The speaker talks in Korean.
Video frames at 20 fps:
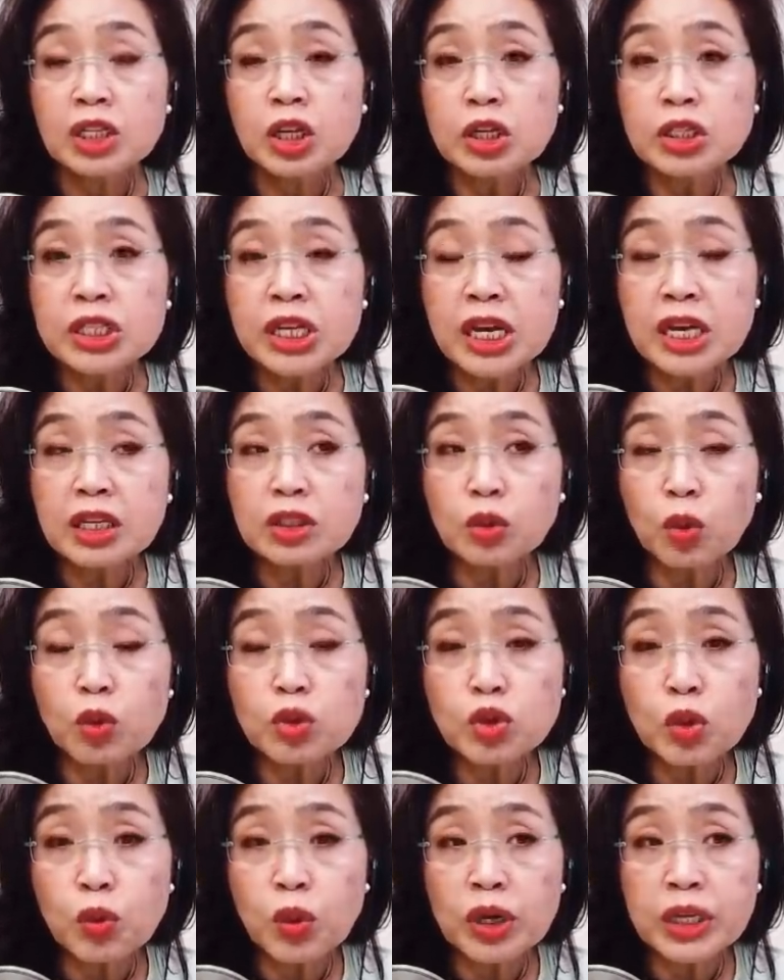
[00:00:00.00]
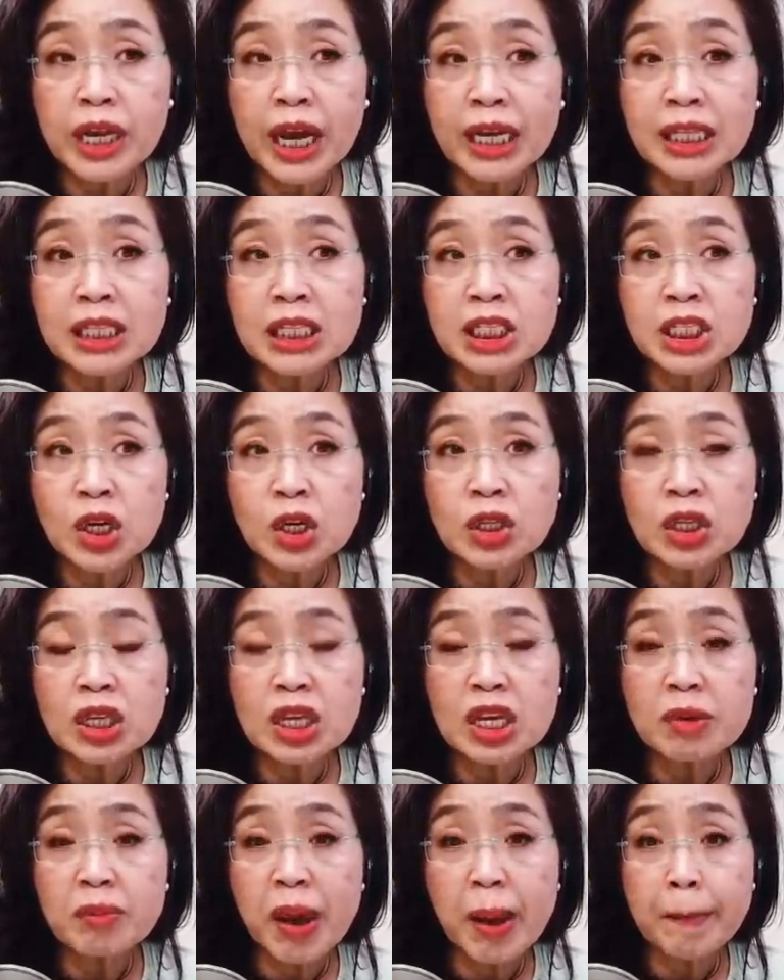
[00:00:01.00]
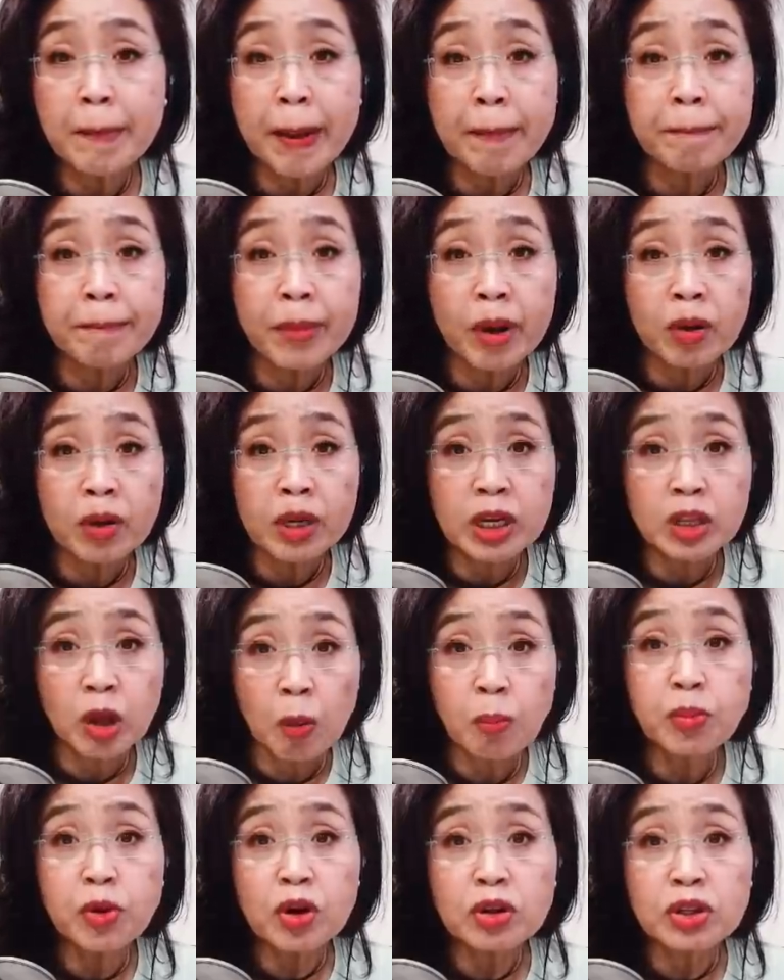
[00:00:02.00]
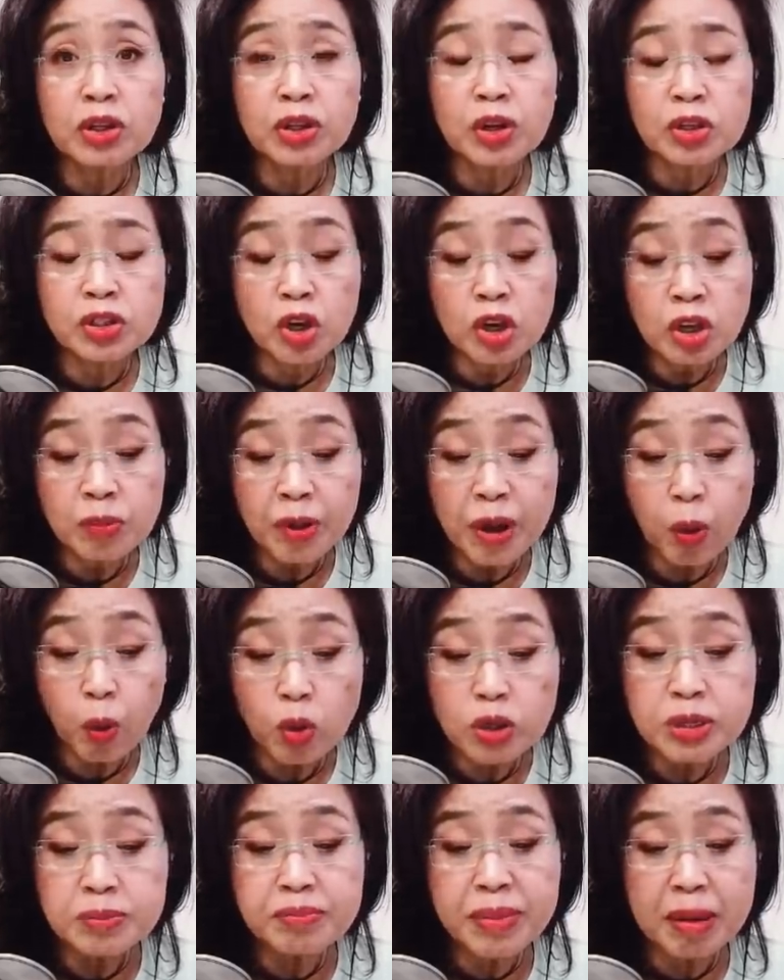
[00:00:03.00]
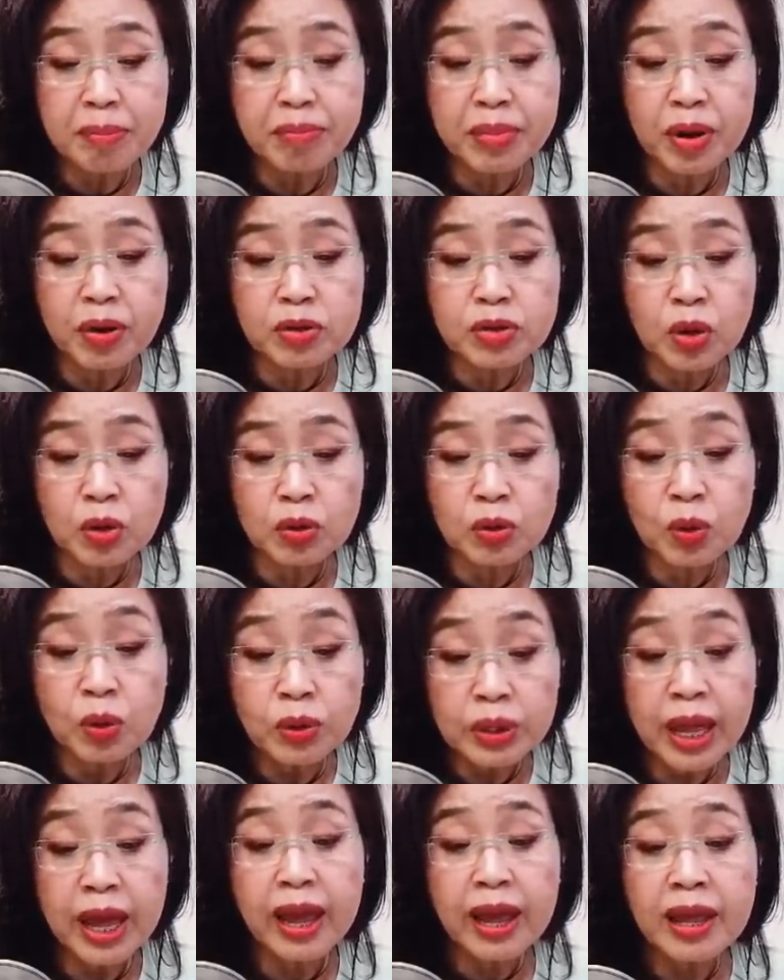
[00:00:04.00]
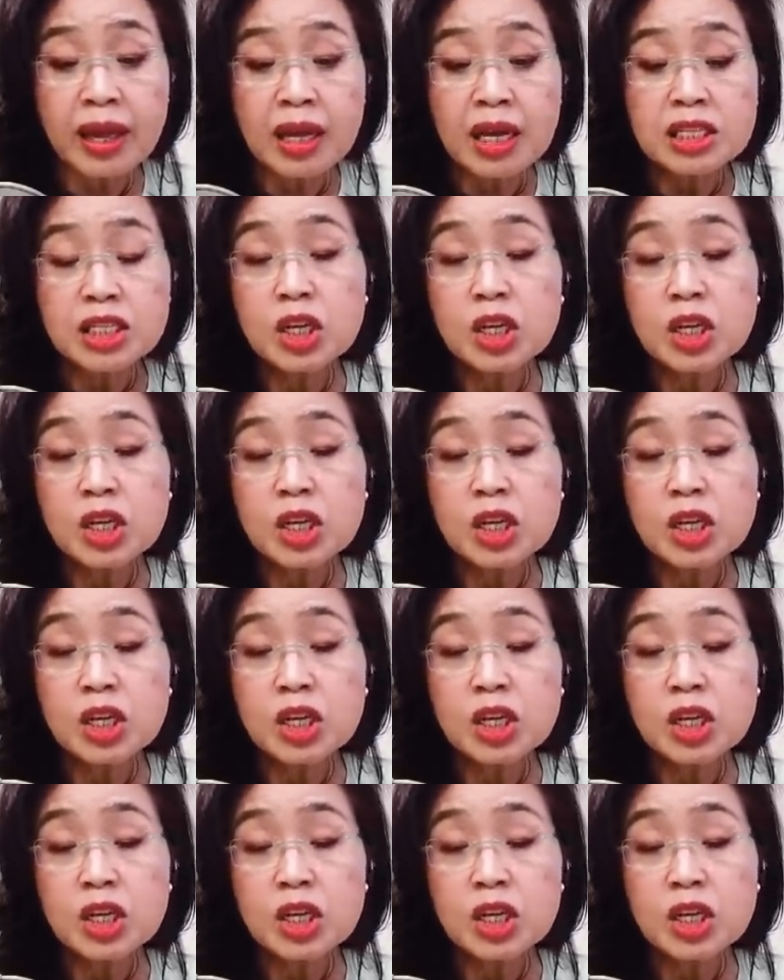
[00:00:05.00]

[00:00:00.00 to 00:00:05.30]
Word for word: 전체 그 노조원이 한 1200만 명이 넘거든요. 1250만 명 정도. 네.